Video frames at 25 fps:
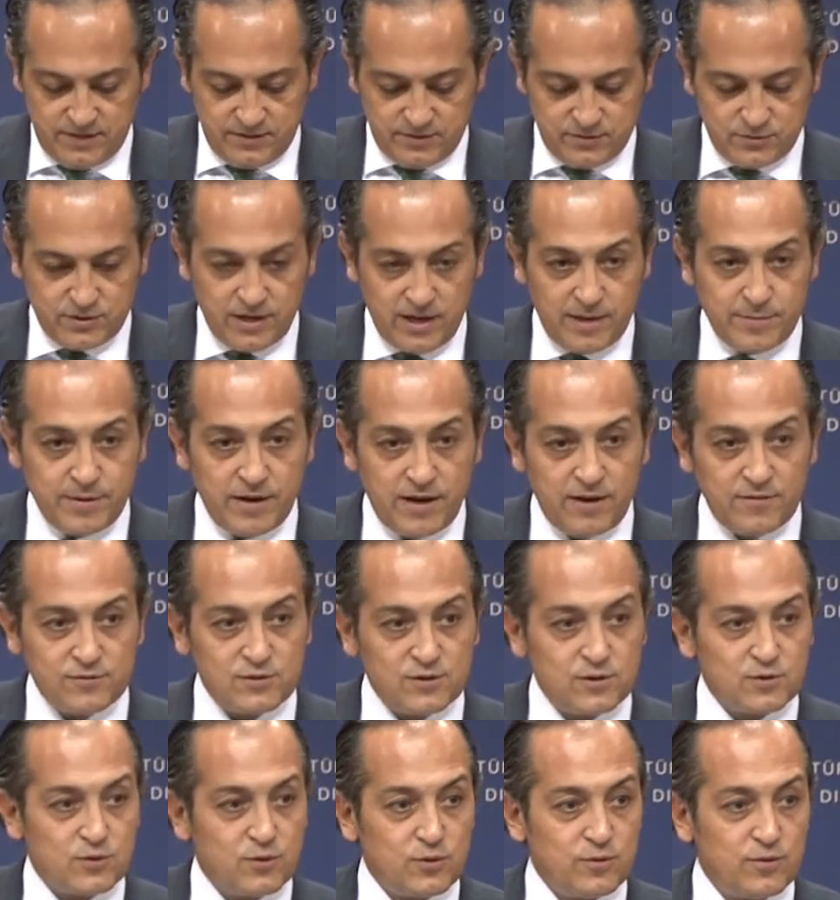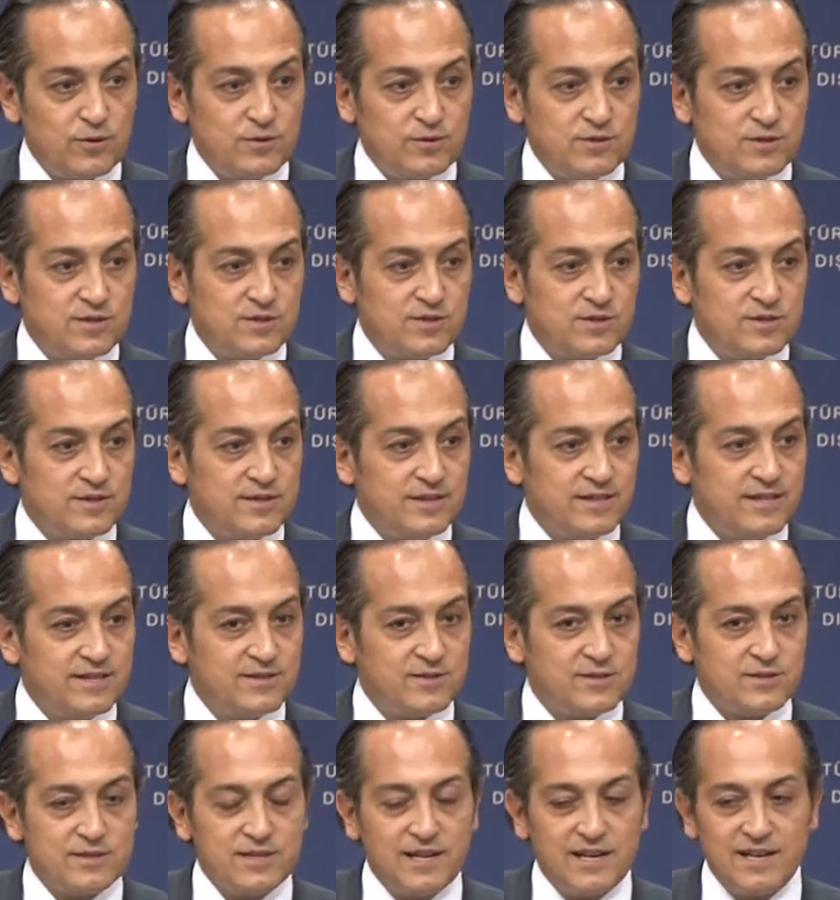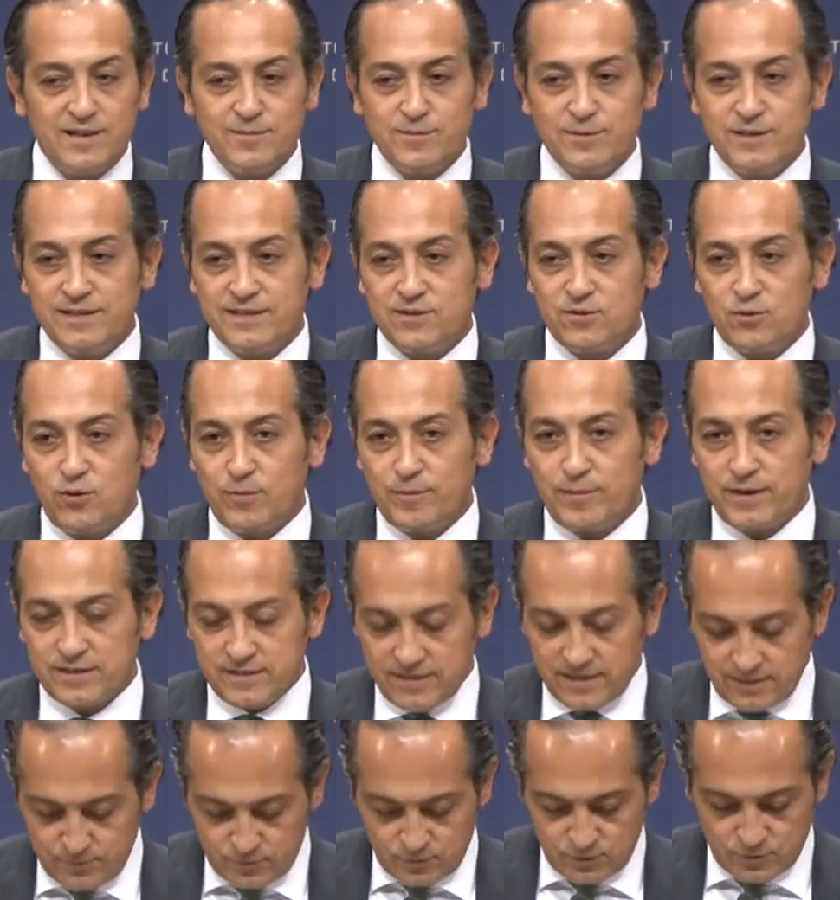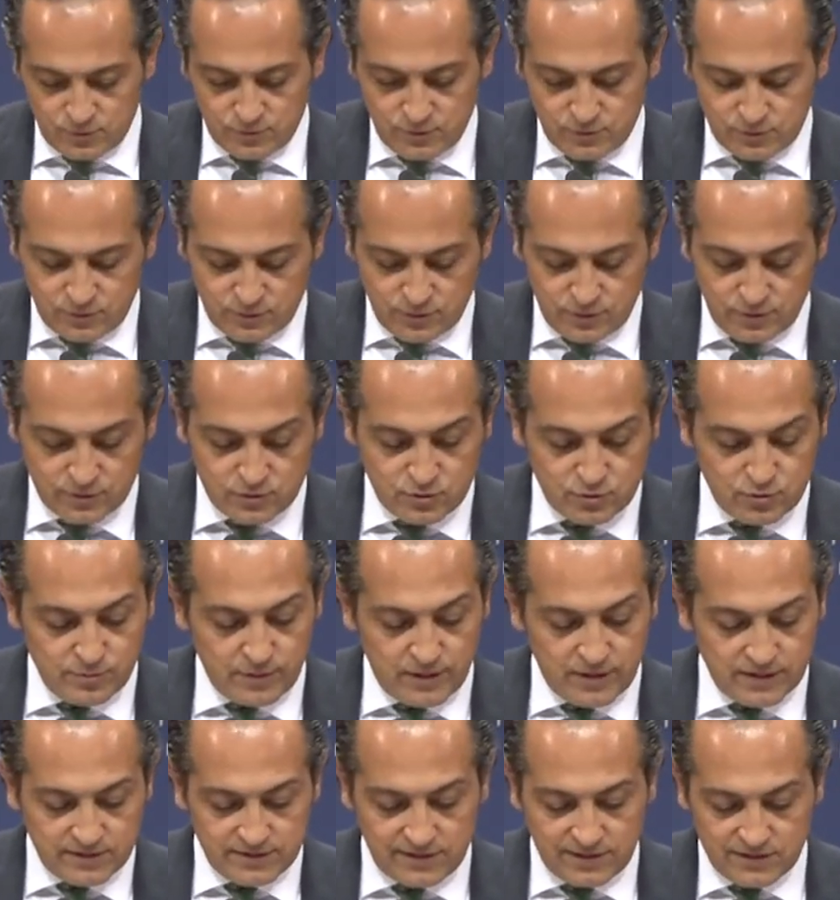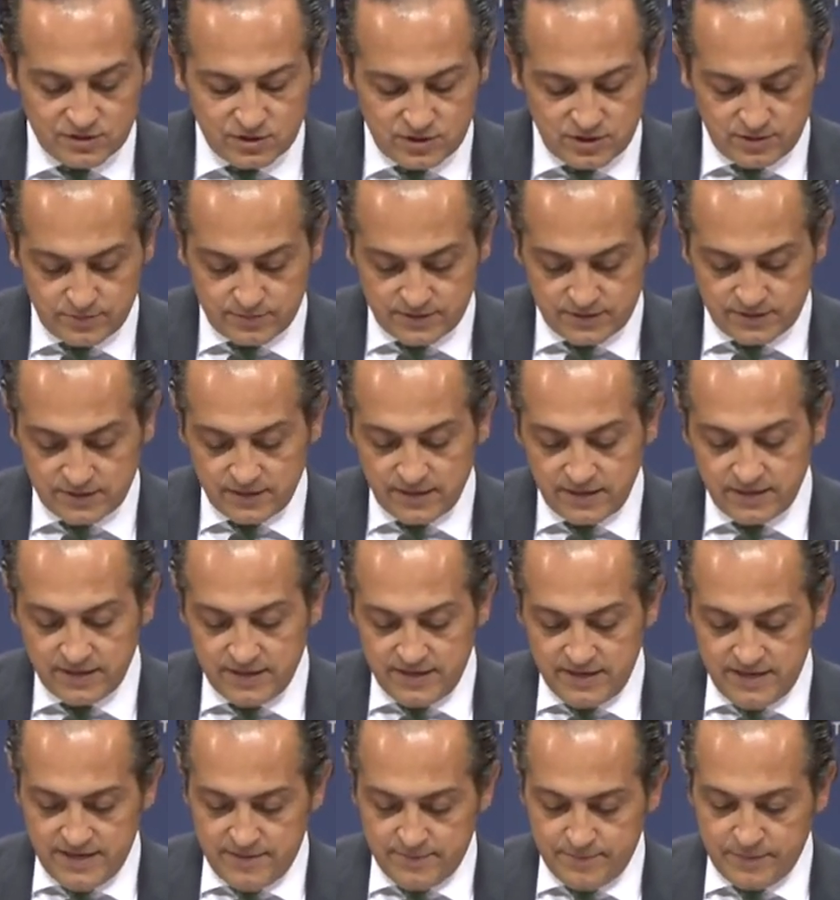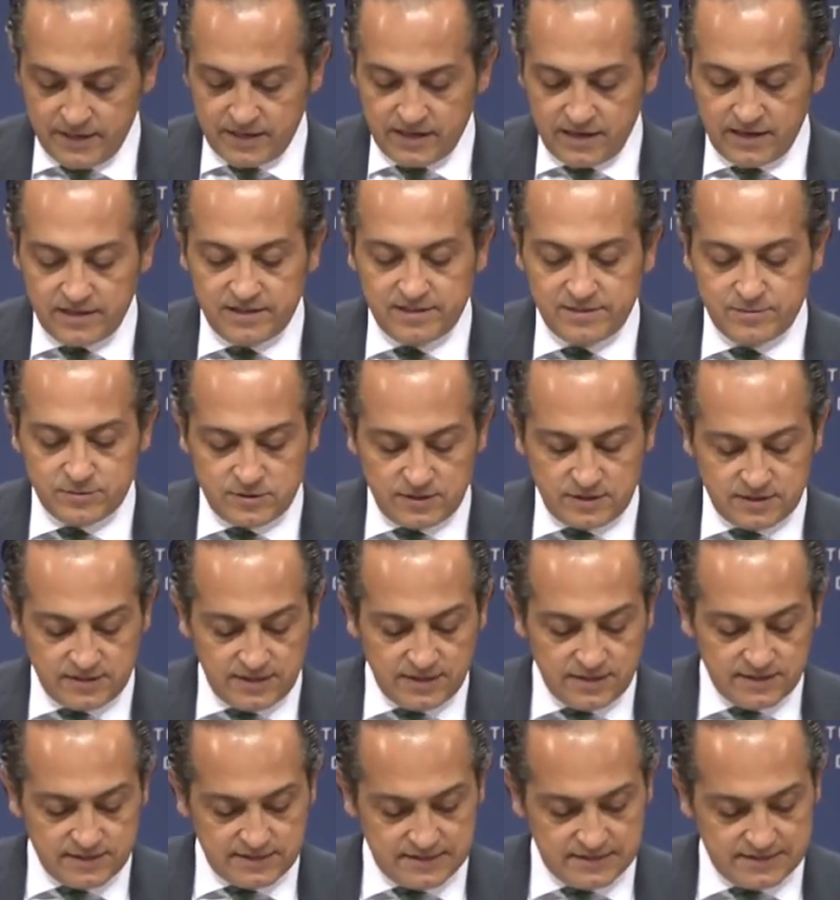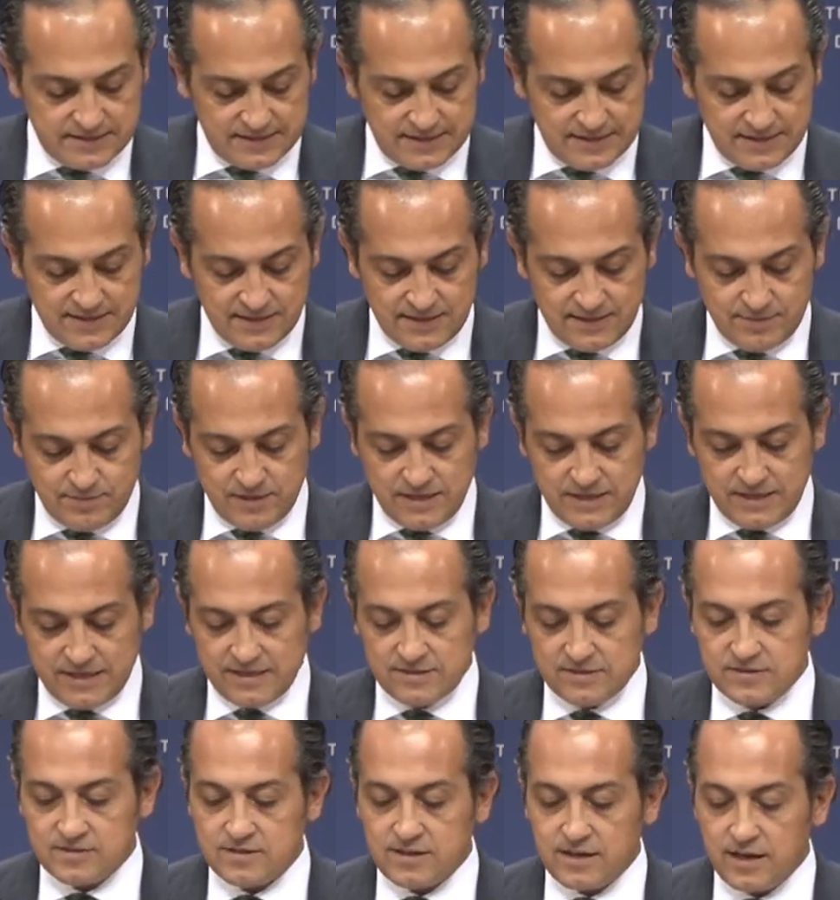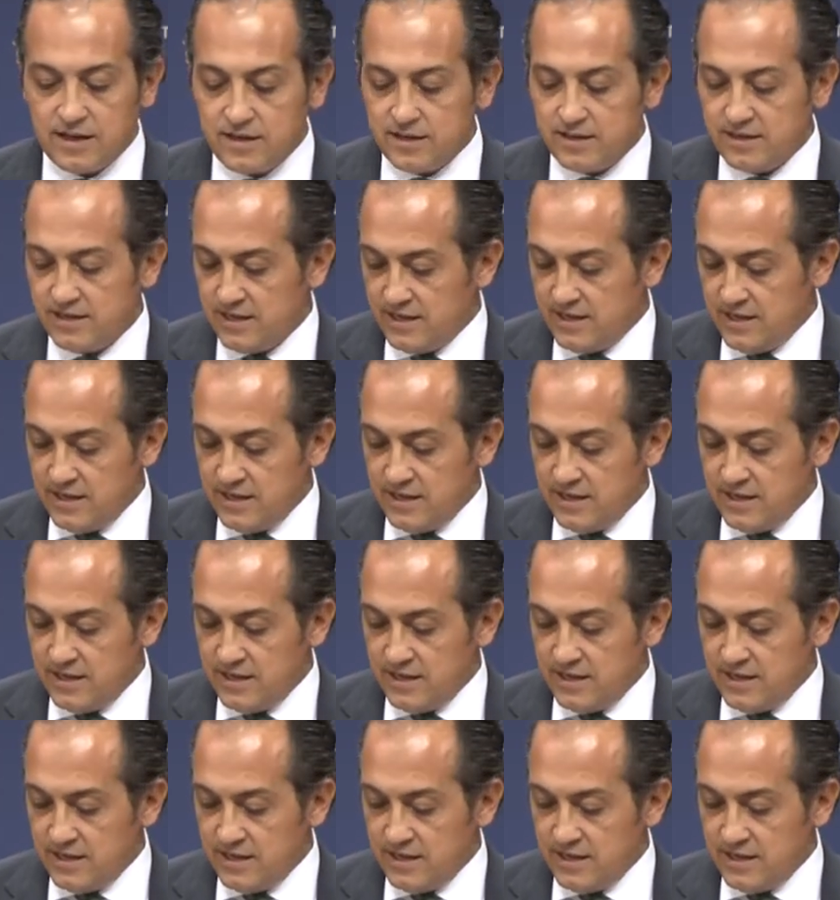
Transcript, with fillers: Güzel bir hafta sonu öncesinde sizlerle birlikte olmaktan mutluluk diyoruz tüm arkadaşlarım adına, bakanlığımız adına sizleri bir kez daha